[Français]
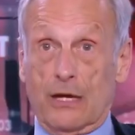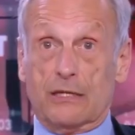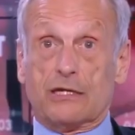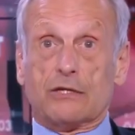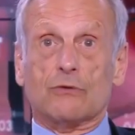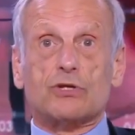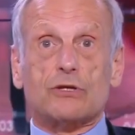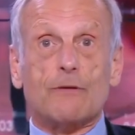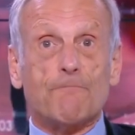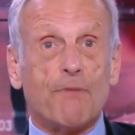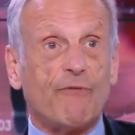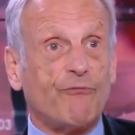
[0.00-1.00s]
Ils sont
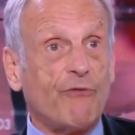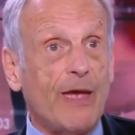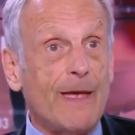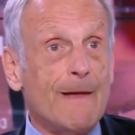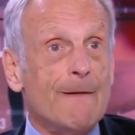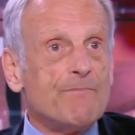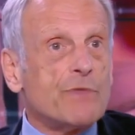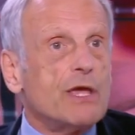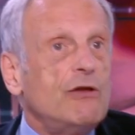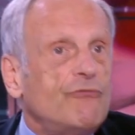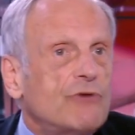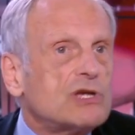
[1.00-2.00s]
stupéfaits.
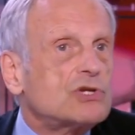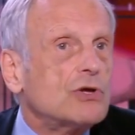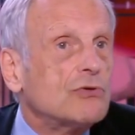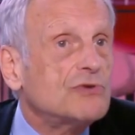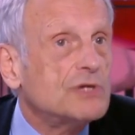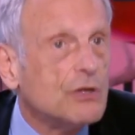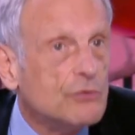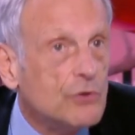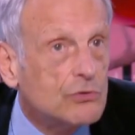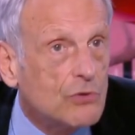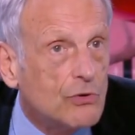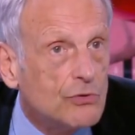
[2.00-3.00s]
Il voient sortir notre